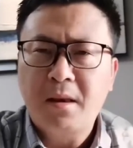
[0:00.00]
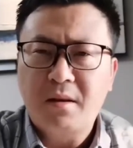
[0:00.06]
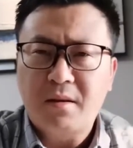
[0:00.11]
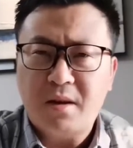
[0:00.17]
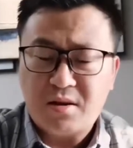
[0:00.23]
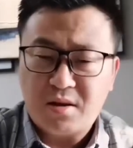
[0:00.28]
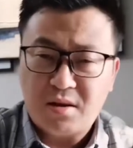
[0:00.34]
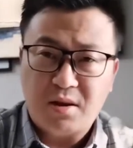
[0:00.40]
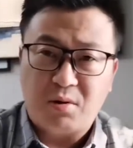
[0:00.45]

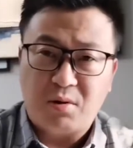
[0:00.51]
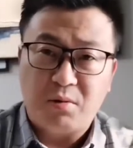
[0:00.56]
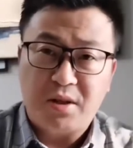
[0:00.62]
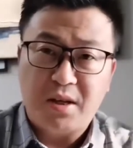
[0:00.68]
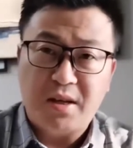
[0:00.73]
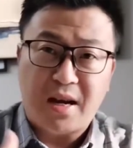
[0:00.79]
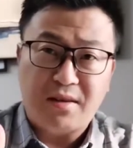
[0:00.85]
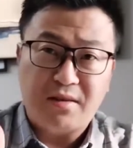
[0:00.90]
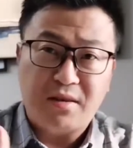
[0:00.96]
但是有一
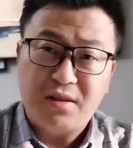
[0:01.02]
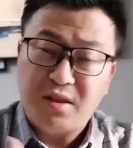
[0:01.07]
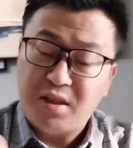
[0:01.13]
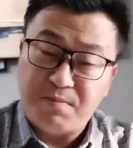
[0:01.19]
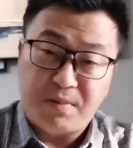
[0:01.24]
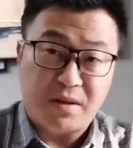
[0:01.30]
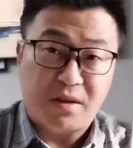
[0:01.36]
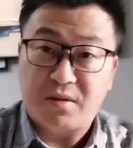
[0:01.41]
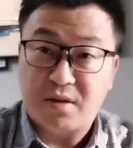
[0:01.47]
些男生基
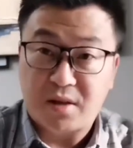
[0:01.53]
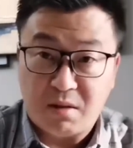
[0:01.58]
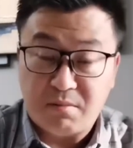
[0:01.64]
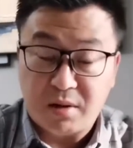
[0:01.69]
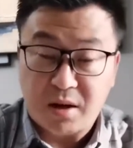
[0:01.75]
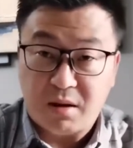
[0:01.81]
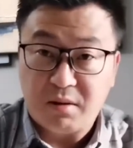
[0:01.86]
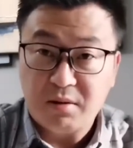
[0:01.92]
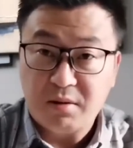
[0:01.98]
本上是唱不
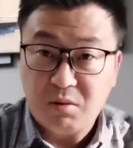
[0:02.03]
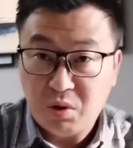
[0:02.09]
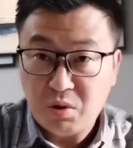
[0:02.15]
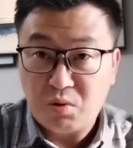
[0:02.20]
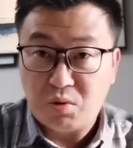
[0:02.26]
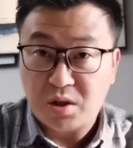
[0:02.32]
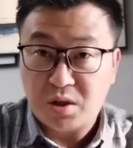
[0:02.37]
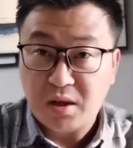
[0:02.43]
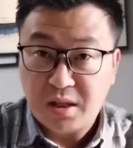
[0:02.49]
了，因为
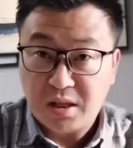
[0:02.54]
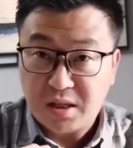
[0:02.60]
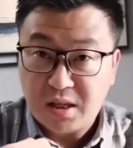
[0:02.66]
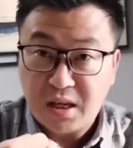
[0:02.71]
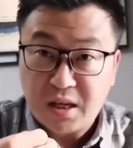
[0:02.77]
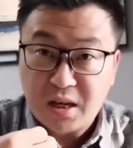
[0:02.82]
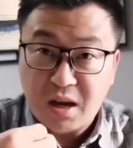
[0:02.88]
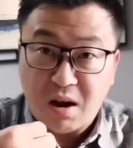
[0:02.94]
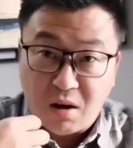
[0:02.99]
女生的一些
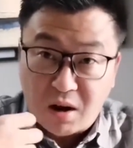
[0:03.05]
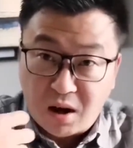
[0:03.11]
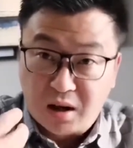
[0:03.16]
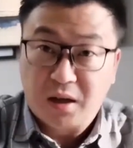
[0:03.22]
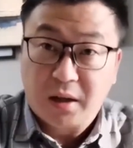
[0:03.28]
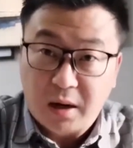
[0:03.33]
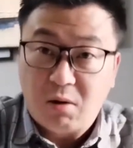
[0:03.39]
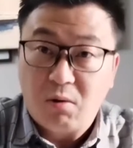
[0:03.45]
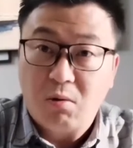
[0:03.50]
音调很
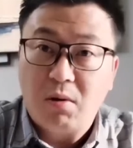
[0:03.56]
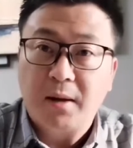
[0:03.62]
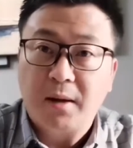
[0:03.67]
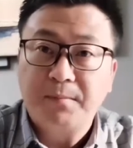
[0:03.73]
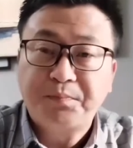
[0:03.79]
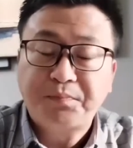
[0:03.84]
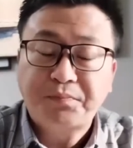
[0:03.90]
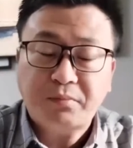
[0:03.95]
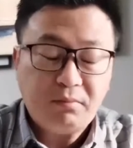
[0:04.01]
高
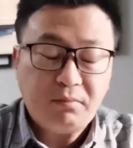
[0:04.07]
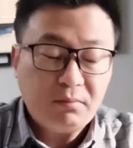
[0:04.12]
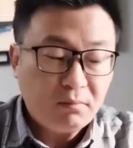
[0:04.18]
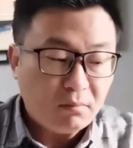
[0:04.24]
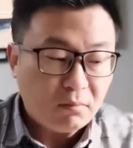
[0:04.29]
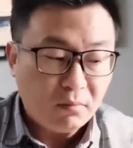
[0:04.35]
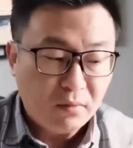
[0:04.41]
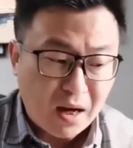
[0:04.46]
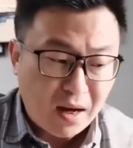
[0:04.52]
啊。
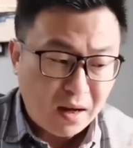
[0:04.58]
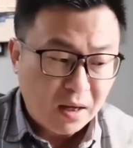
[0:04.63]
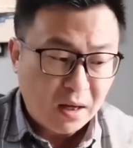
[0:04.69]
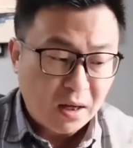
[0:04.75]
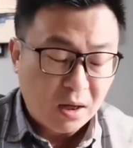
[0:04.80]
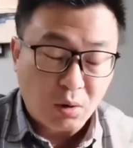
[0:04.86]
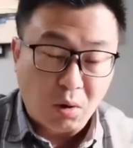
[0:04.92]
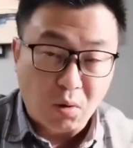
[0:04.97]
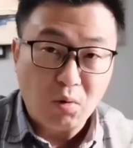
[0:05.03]
那
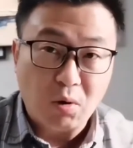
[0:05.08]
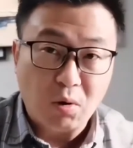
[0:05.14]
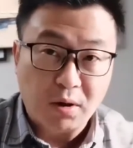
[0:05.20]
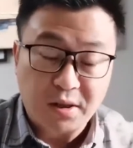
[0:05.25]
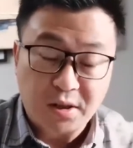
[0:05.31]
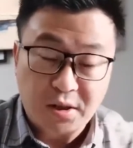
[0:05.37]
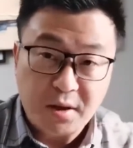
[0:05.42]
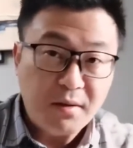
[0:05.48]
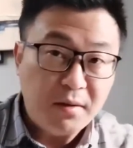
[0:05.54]
通过
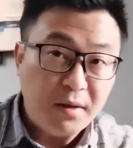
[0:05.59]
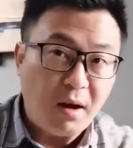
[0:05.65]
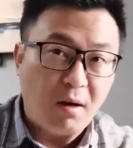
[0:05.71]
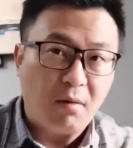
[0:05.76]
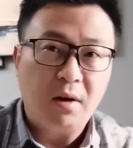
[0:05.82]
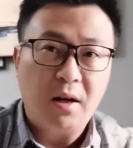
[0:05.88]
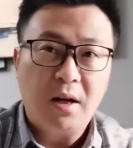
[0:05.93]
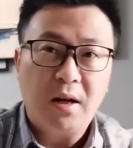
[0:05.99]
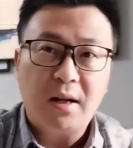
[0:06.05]
声调。
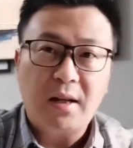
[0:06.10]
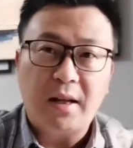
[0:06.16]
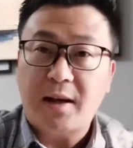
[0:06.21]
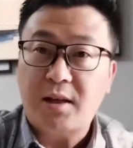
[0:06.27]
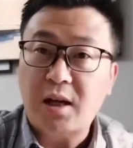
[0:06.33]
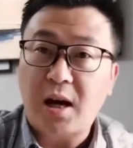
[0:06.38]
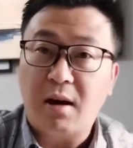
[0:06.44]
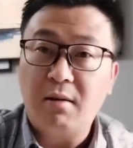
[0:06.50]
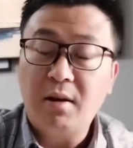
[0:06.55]
来
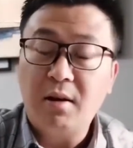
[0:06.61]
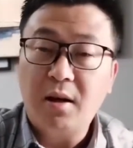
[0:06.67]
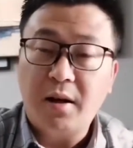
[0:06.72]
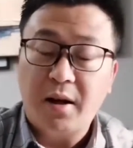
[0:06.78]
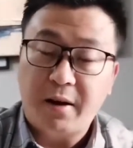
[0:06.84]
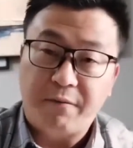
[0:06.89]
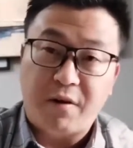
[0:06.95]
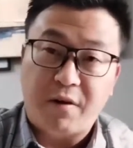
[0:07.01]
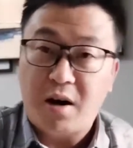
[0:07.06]
唱，
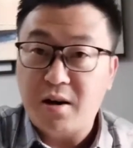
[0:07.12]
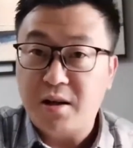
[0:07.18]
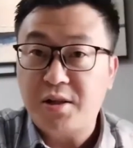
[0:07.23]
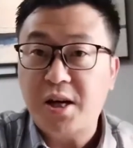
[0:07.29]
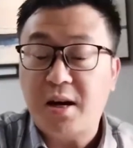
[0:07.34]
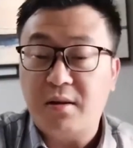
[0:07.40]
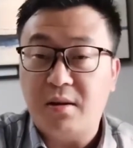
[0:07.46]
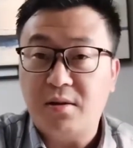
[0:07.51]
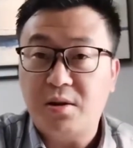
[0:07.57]
哎，反而能
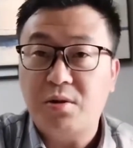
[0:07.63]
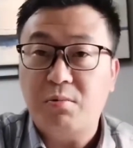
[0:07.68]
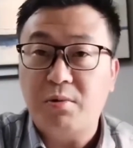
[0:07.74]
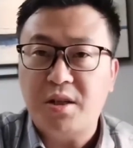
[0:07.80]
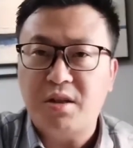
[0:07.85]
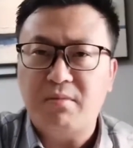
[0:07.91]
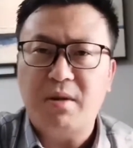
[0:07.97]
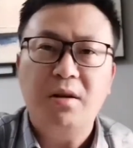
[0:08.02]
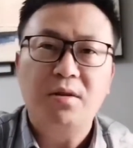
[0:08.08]
唱了，这是为
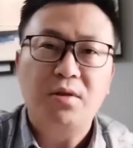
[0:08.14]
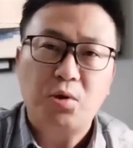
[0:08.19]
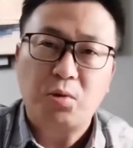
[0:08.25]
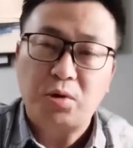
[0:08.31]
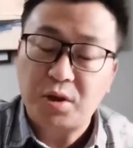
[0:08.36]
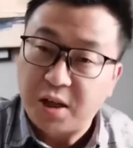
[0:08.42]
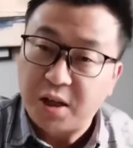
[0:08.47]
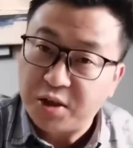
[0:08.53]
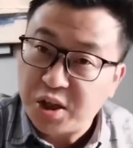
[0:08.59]
什么？就
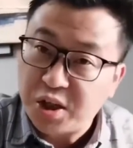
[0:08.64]
是一个